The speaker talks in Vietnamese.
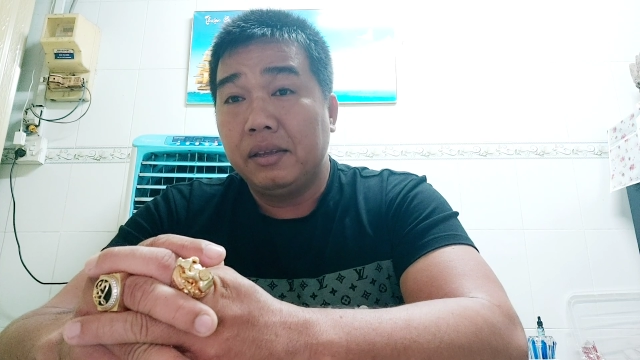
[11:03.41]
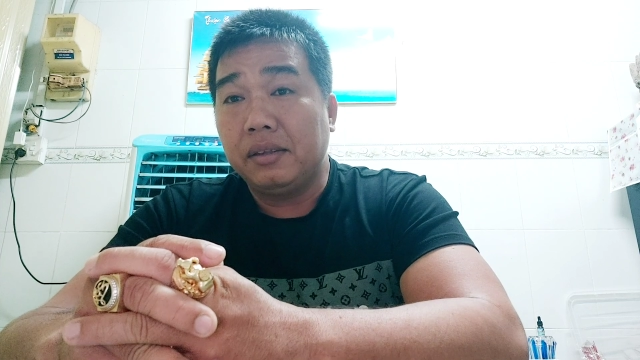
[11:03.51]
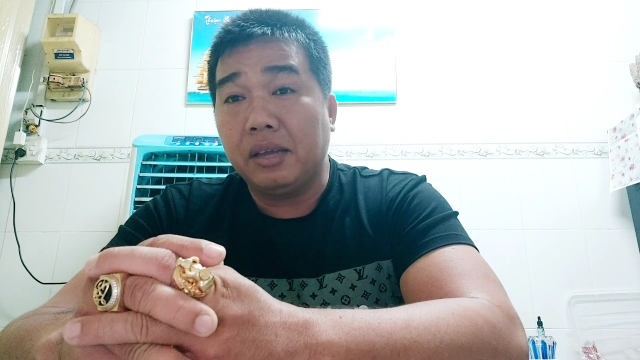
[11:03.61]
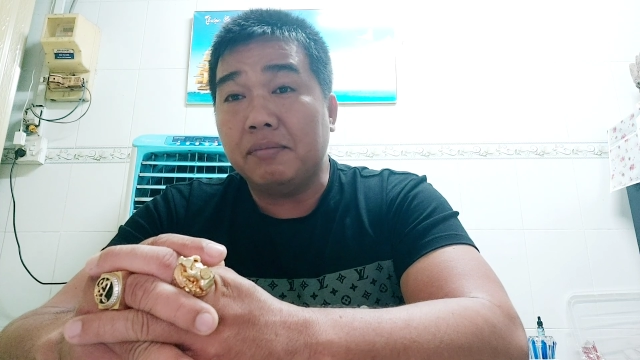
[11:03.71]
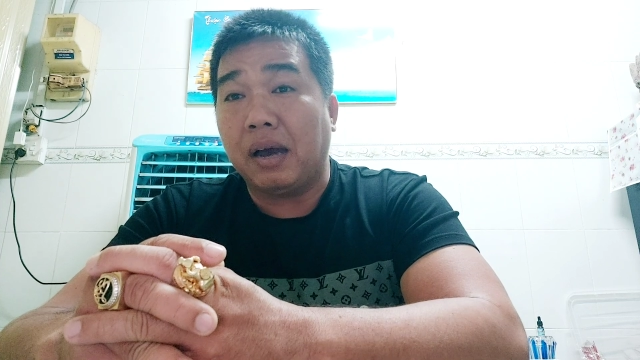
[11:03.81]

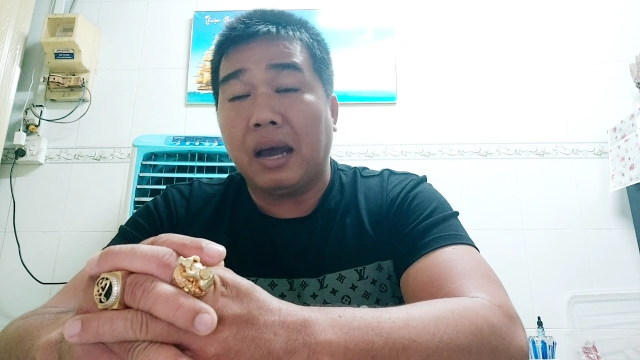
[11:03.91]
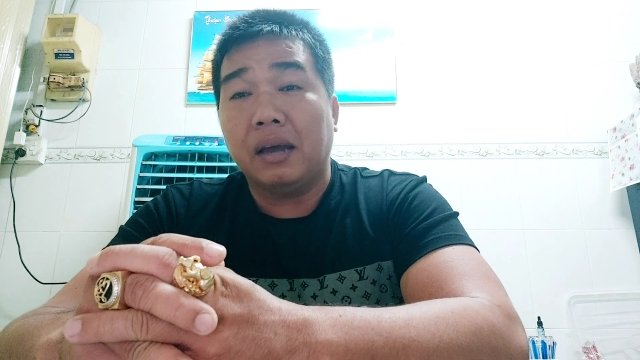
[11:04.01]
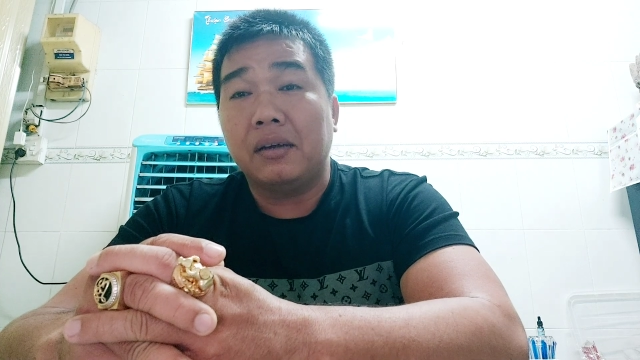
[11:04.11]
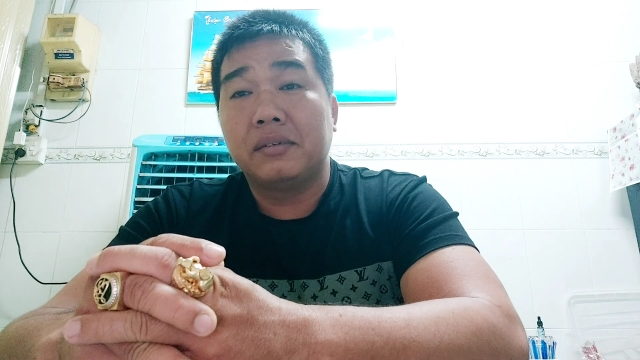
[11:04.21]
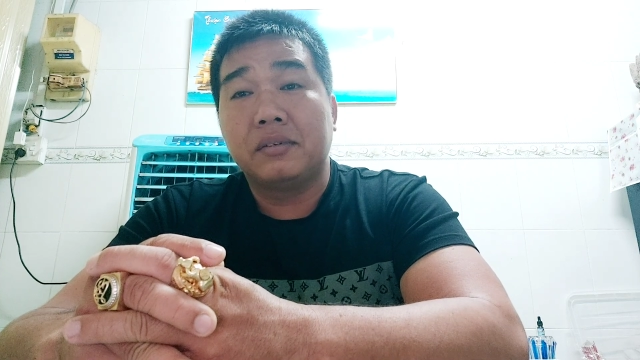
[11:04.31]
nhưng mà
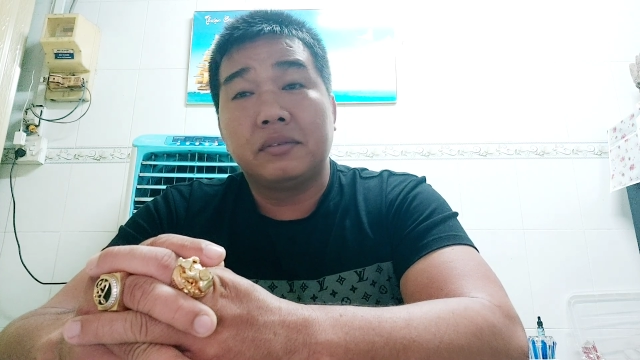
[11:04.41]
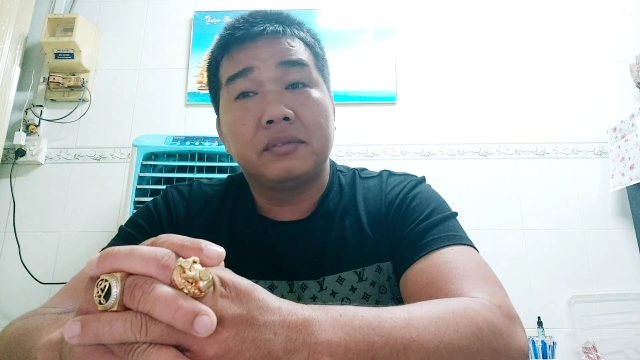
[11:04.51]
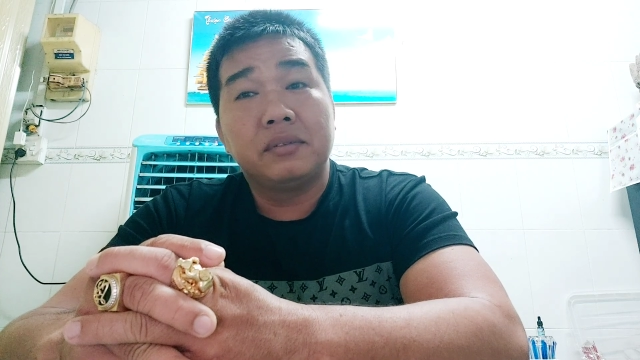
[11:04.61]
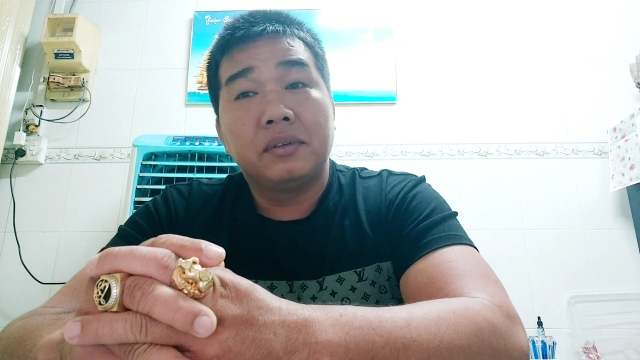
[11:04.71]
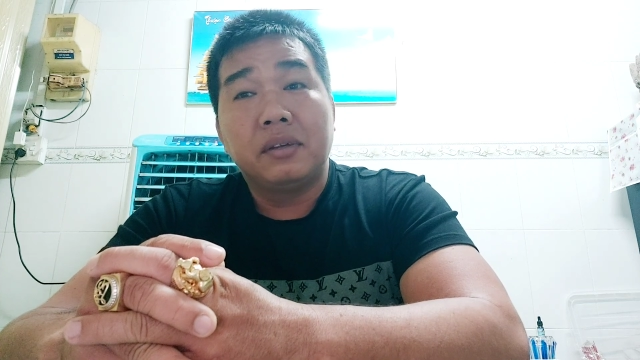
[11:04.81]

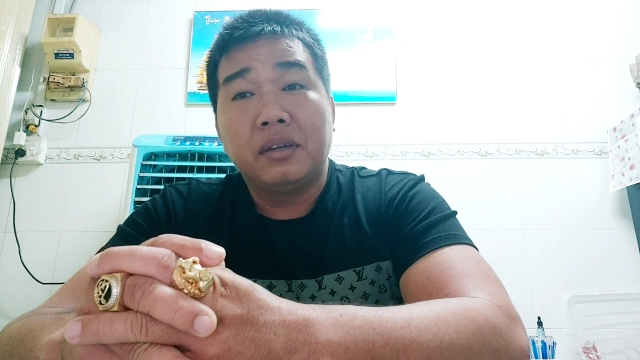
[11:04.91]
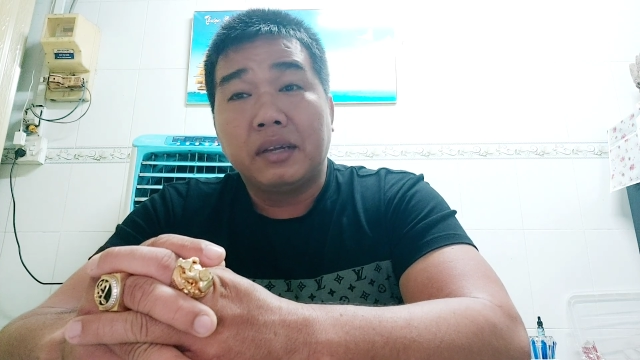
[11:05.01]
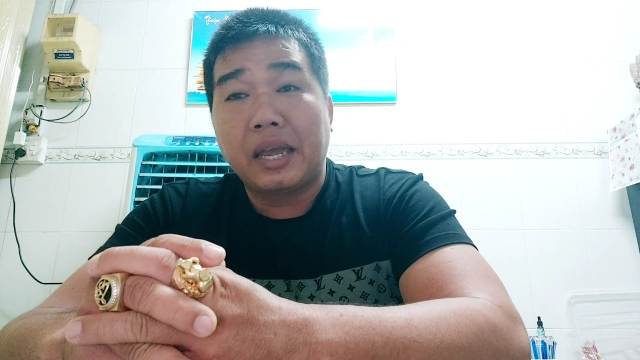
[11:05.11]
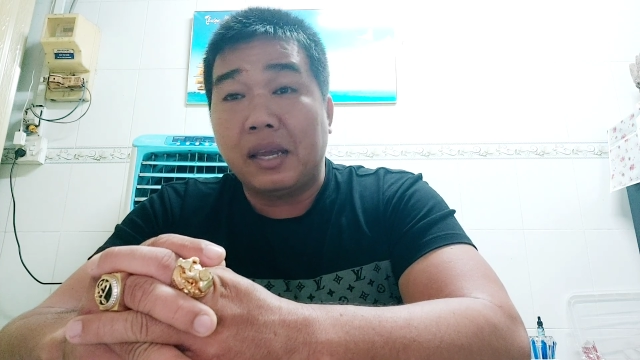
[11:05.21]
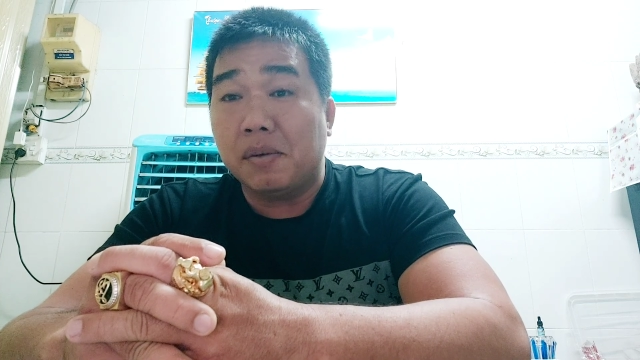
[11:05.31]

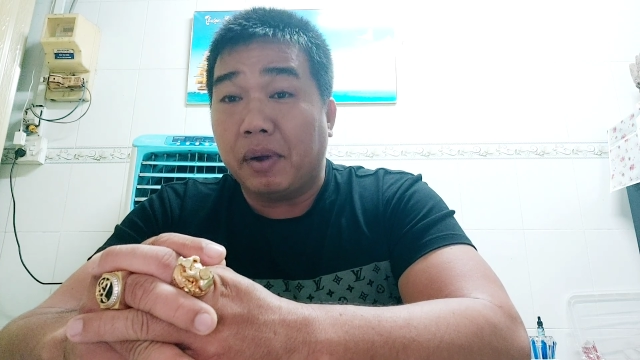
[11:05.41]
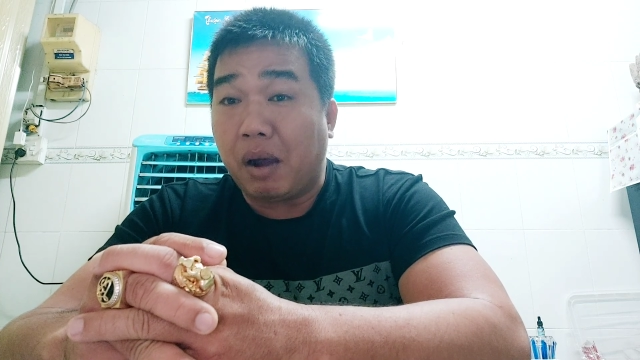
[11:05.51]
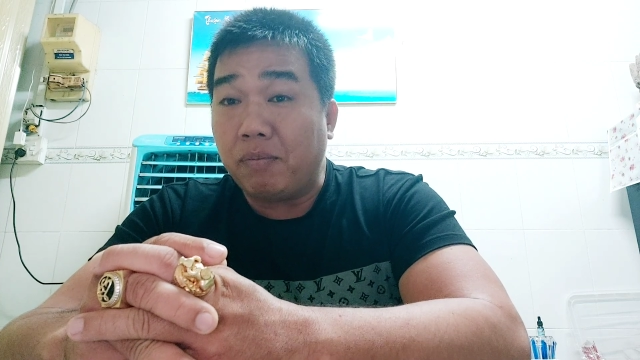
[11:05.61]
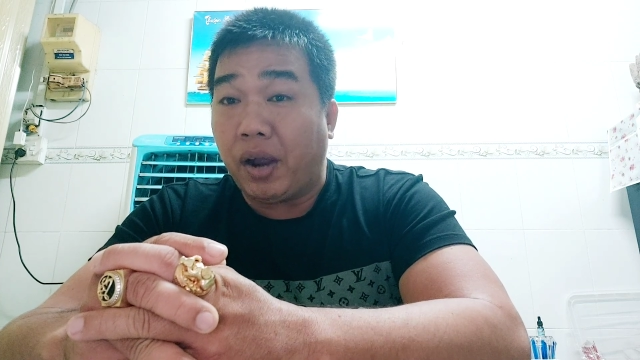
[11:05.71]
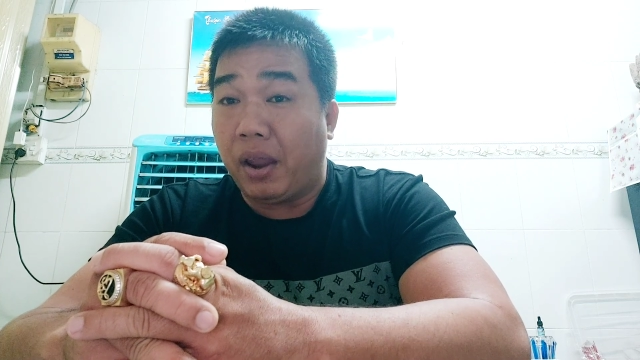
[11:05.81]
cái người mà
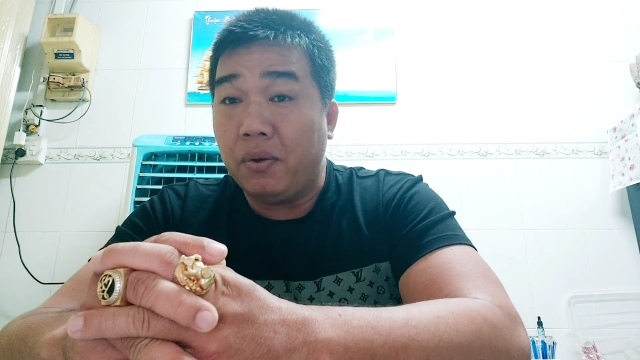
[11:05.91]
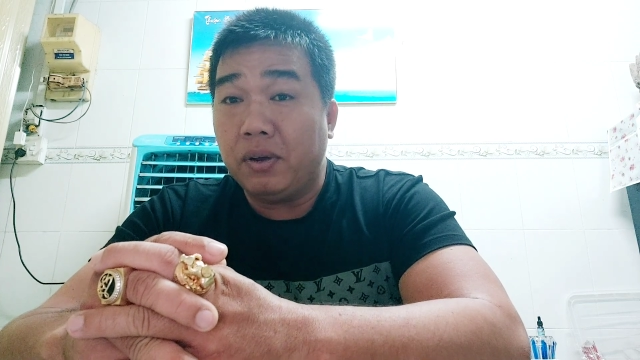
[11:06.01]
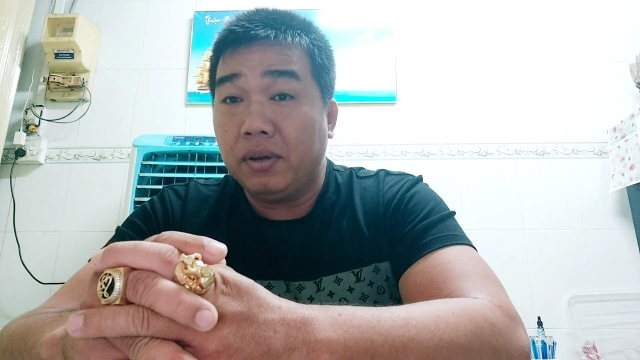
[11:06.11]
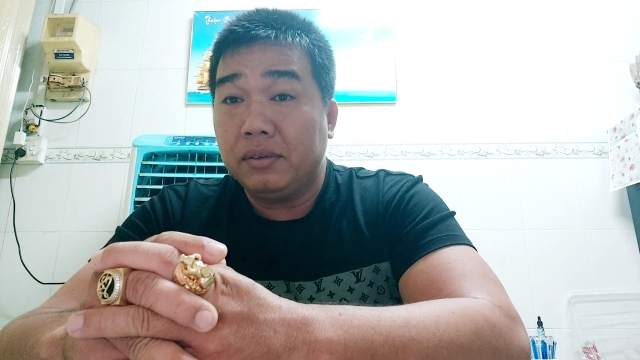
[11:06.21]
không hiểu